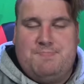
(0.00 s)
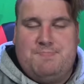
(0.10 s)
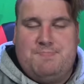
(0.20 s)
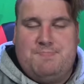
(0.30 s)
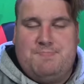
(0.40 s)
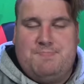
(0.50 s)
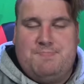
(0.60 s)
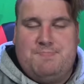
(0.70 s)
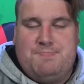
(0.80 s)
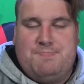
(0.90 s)
einfach
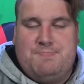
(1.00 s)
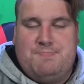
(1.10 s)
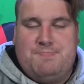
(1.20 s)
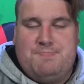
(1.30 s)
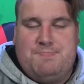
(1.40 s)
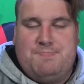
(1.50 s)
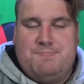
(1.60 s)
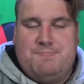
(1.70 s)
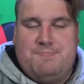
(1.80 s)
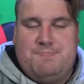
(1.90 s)
nur Lü, Lü,
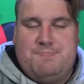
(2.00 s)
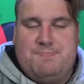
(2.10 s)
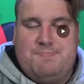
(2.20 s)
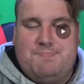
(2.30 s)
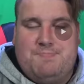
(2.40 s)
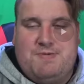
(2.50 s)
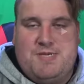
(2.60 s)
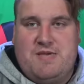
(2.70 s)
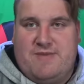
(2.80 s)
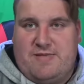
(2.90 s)
Lü
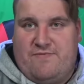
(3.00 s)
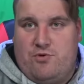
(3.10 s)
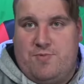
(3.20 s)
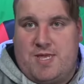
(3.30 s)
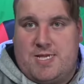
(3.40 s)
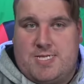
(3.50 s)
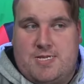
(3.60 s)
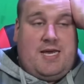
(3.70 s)
bisschen was davon übrig ist.